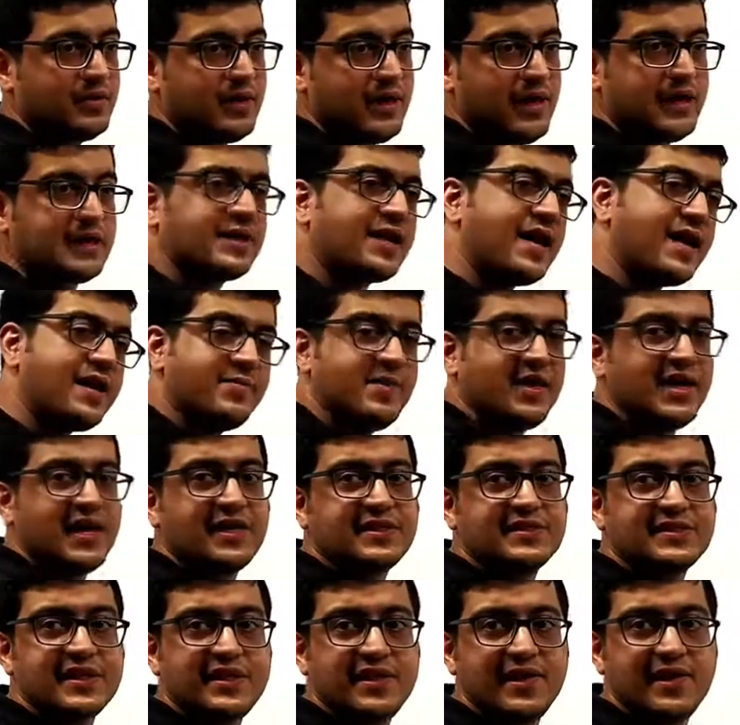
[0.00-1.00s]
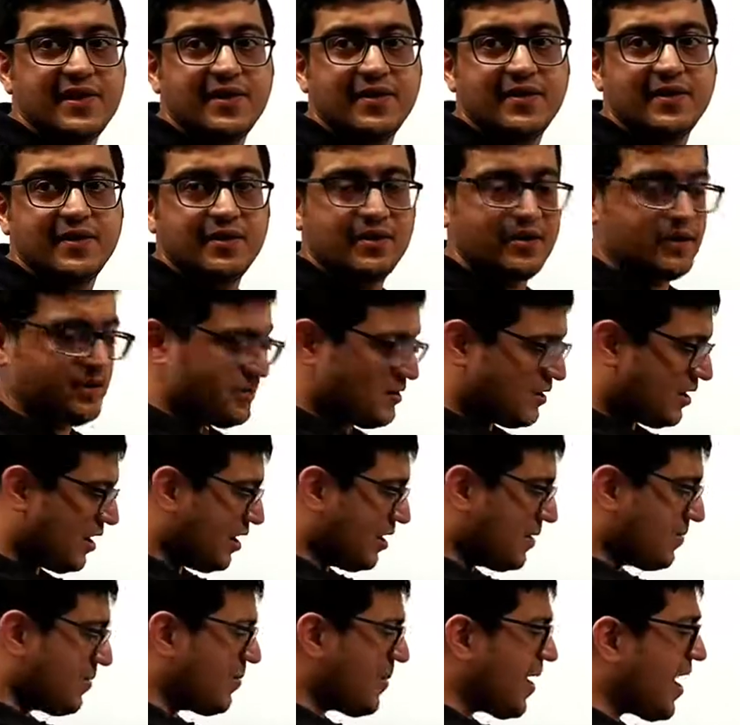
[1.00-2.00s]
इतना ही मिरर चाहिए
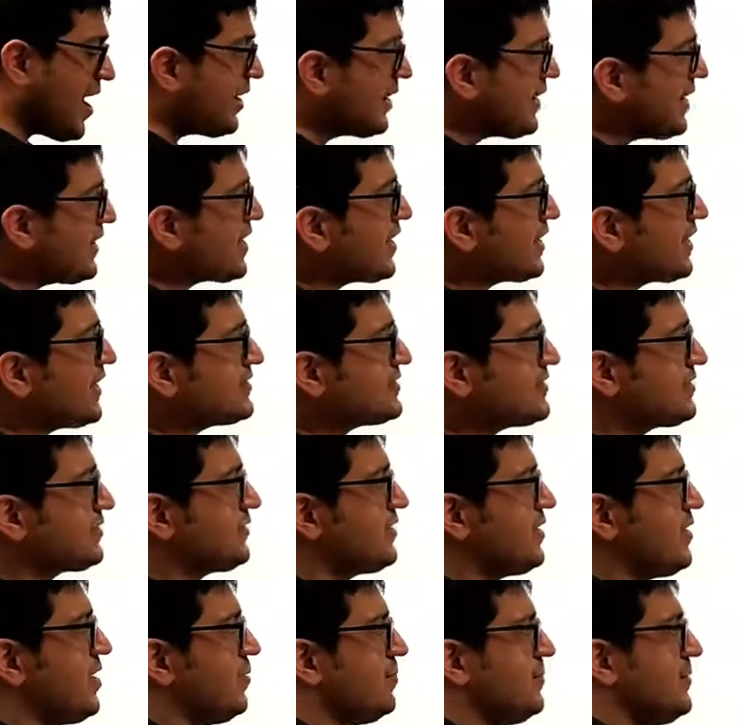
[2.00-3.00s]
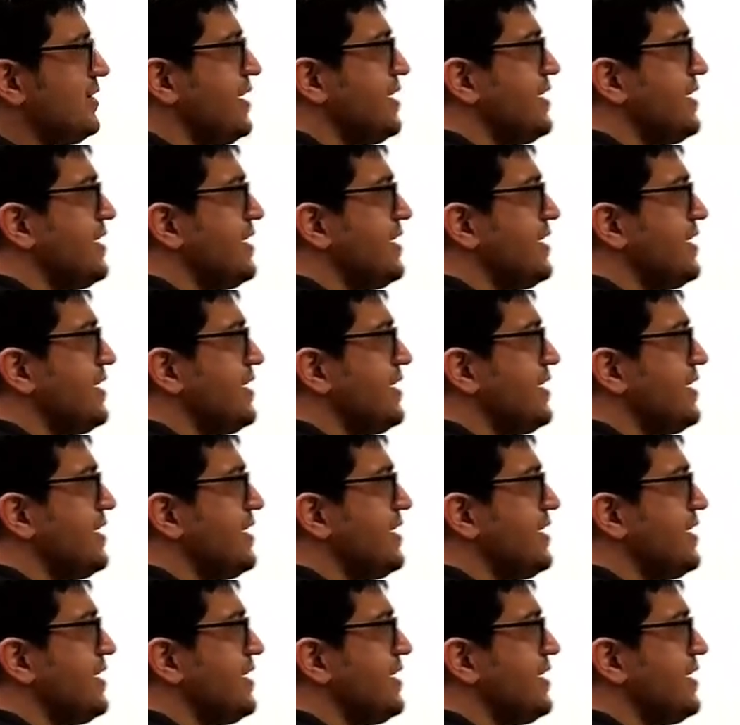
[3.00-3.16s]
अब हम आगे क्या कह सकते हैं हम ये